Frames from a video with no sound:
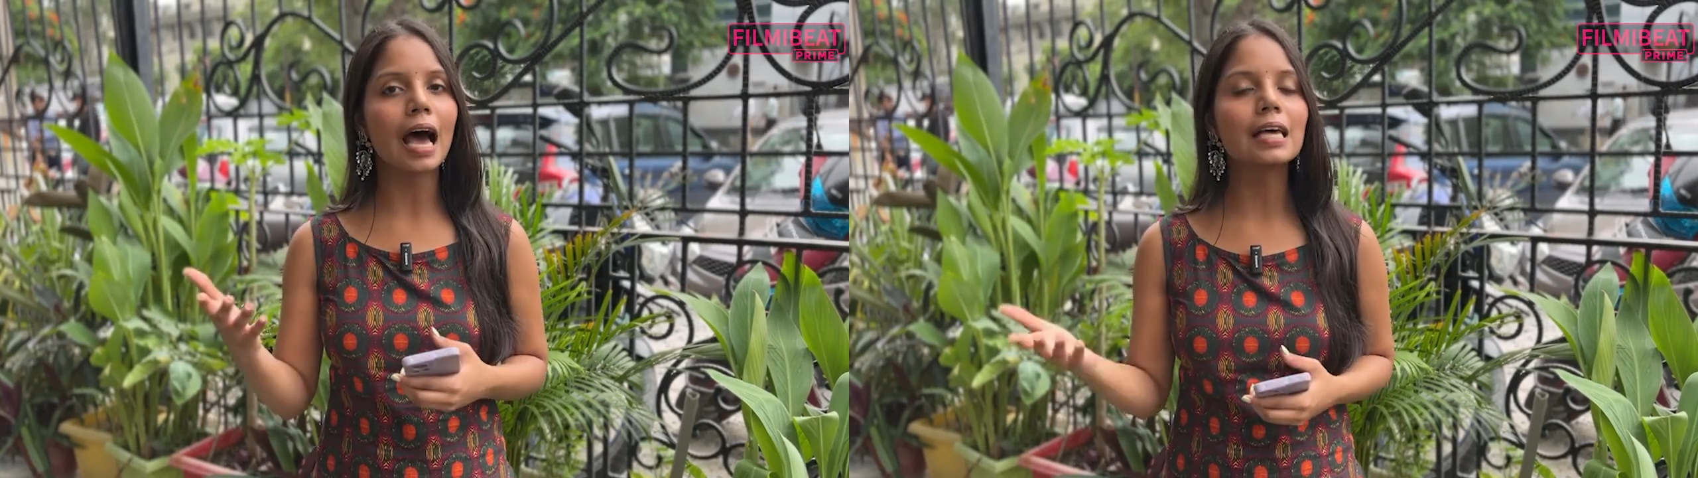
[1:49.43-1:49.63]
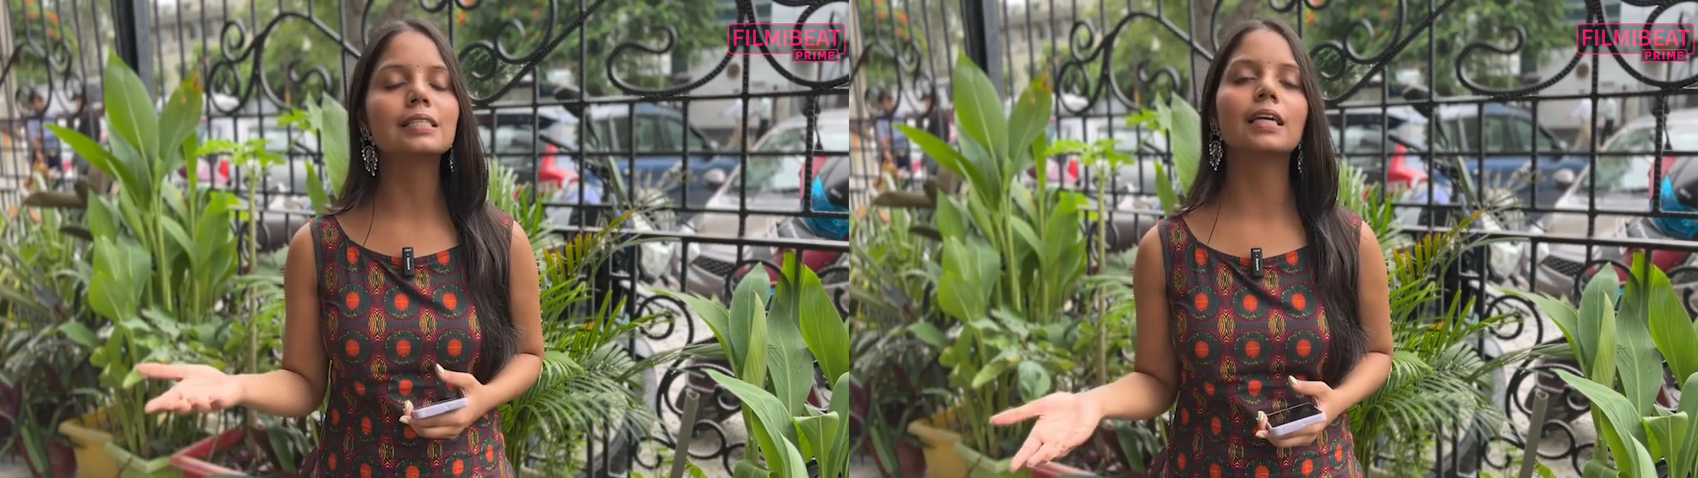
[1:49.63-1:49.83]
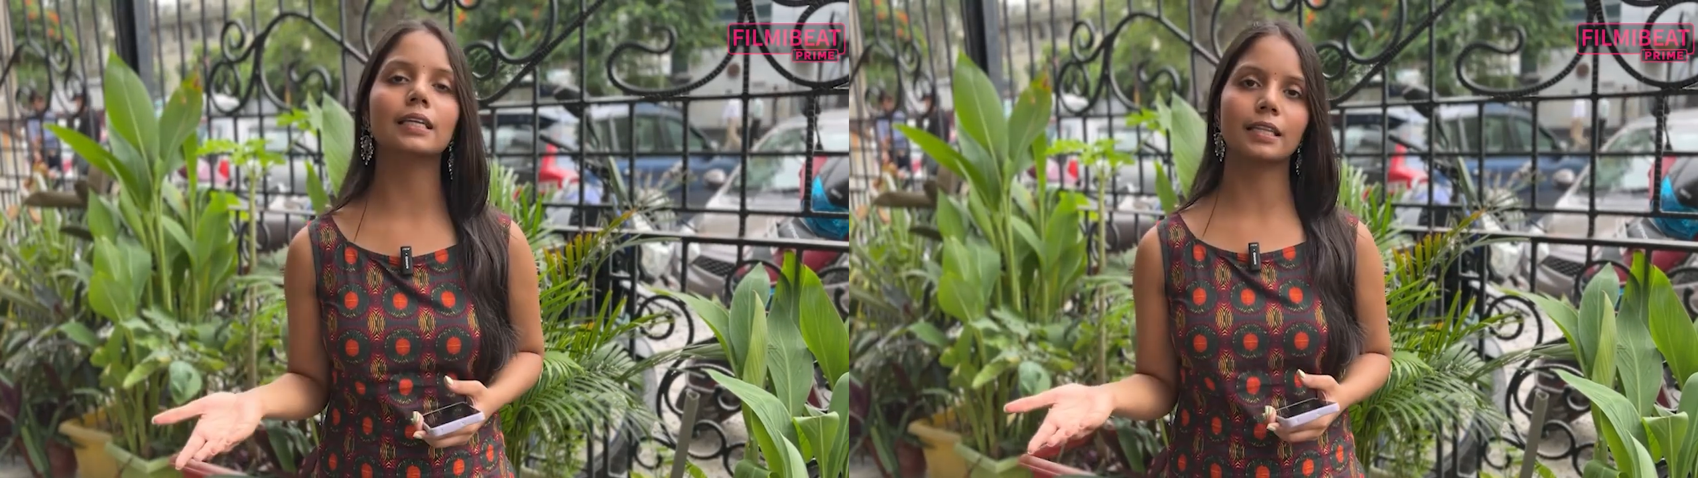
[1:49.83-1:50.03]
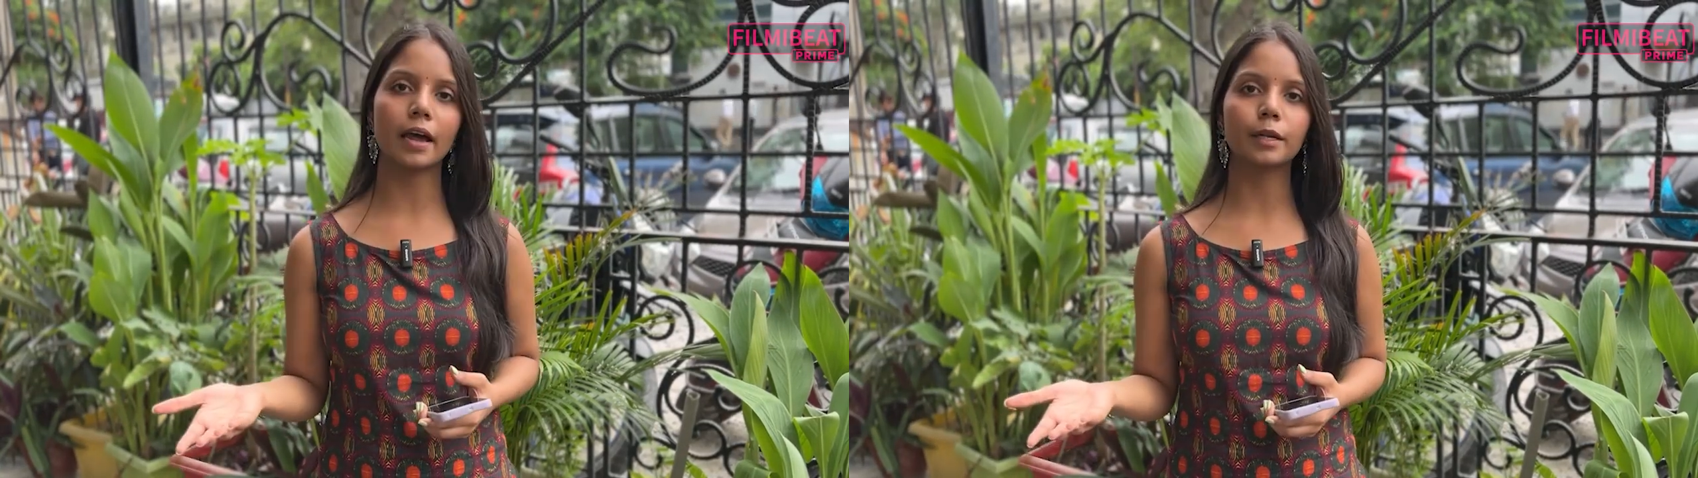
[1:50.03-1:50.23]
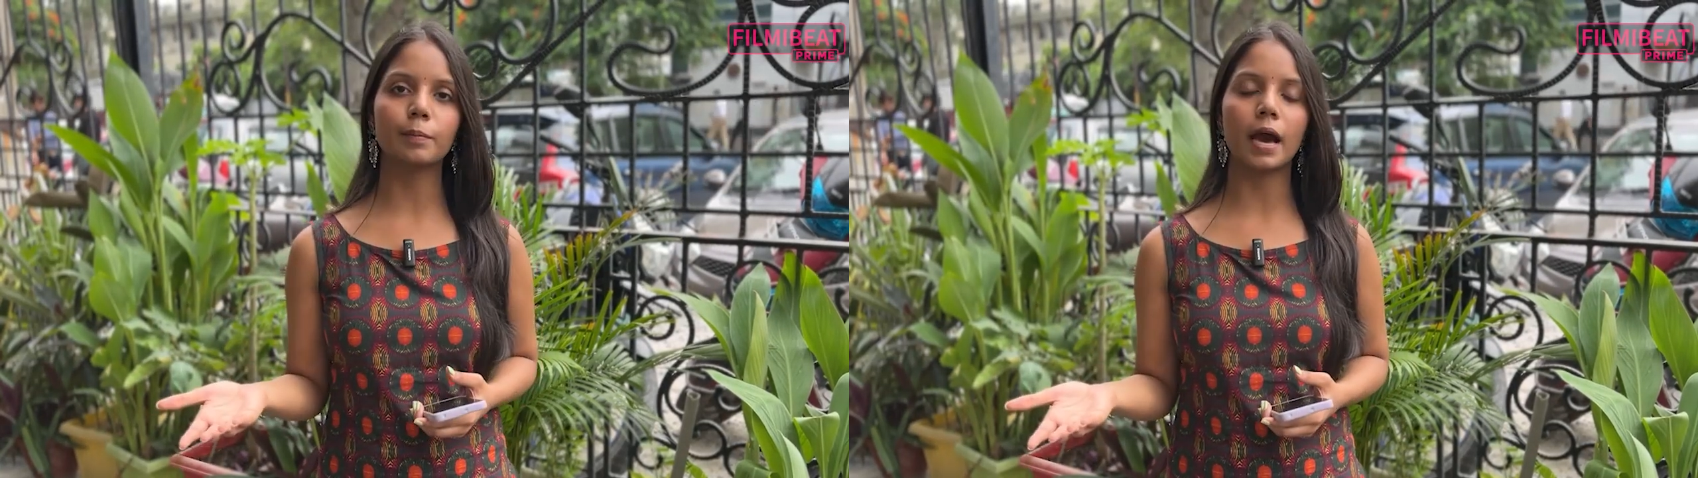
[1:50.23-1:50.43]
दास का
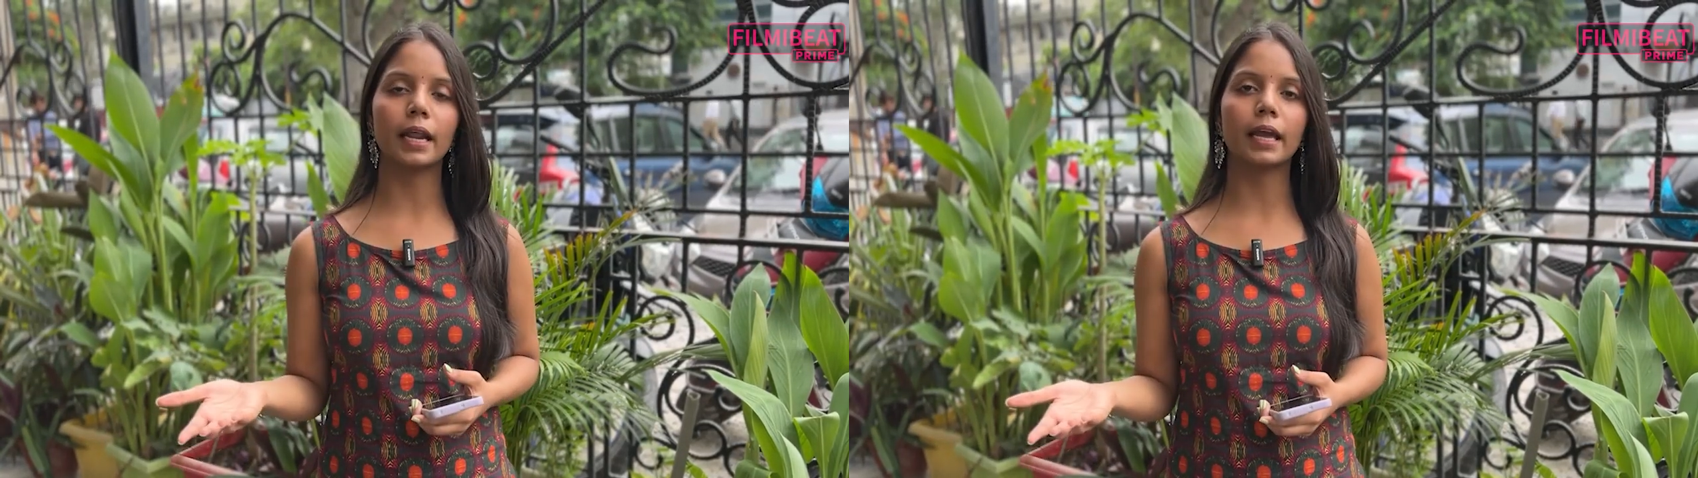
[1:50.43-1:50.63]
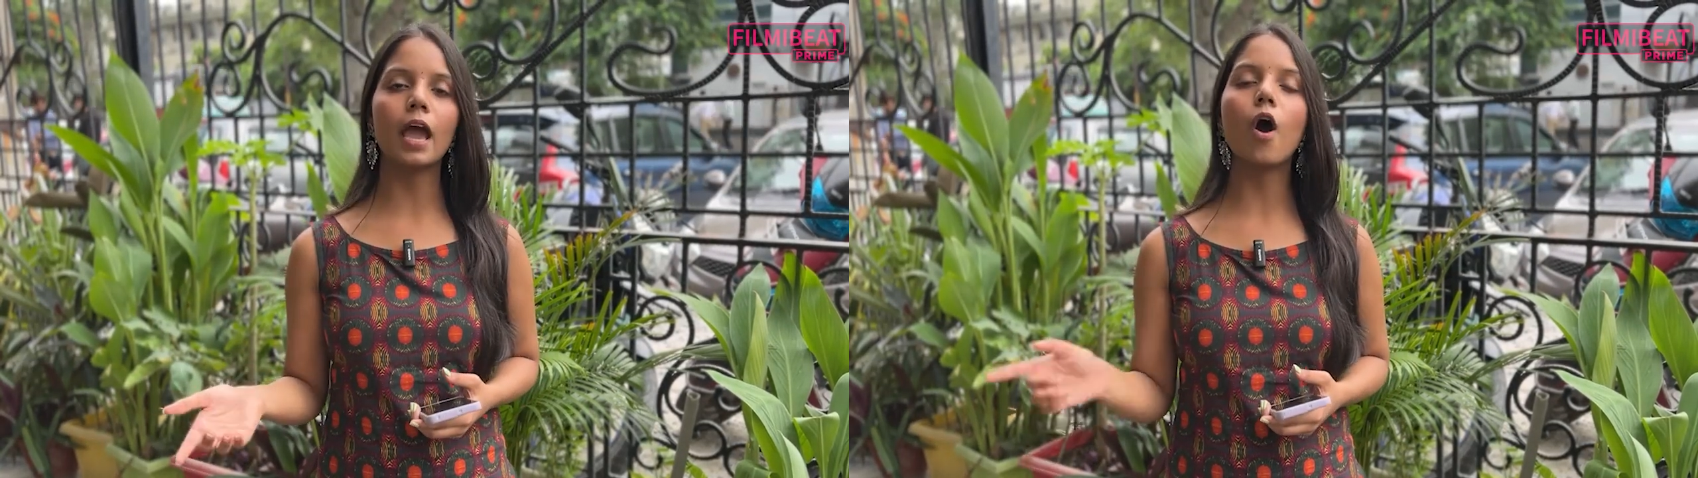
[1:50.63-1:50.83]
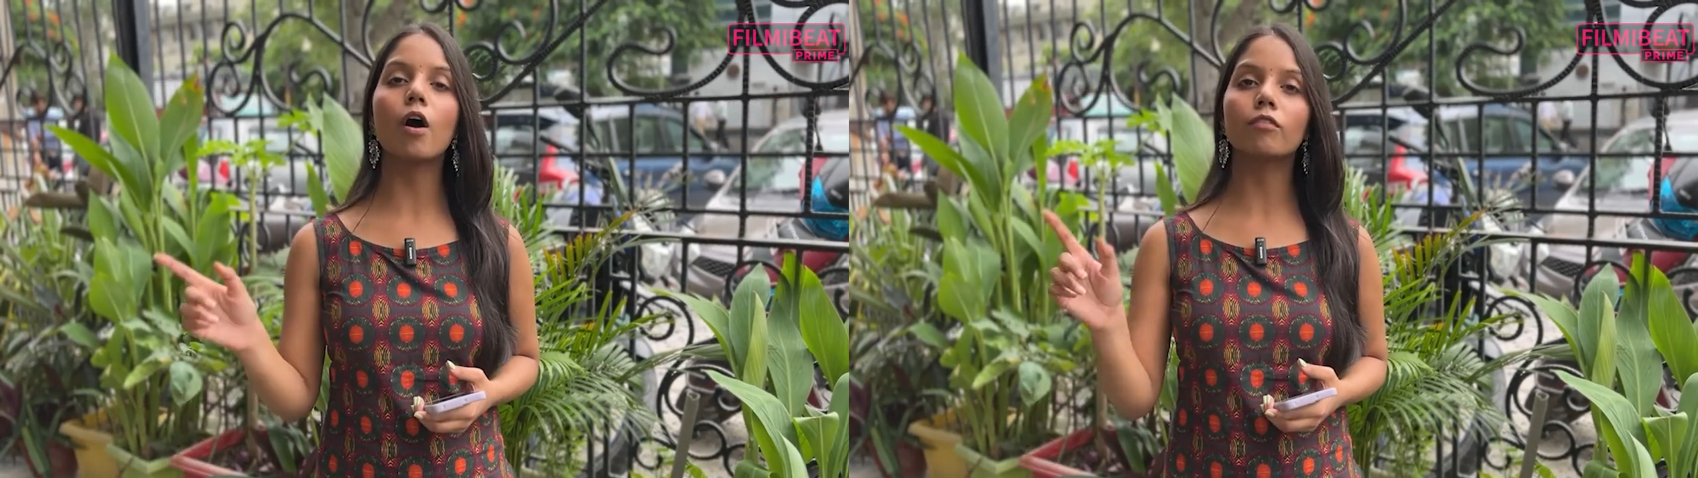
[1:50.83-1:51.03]
किरदार निभा रहे हैं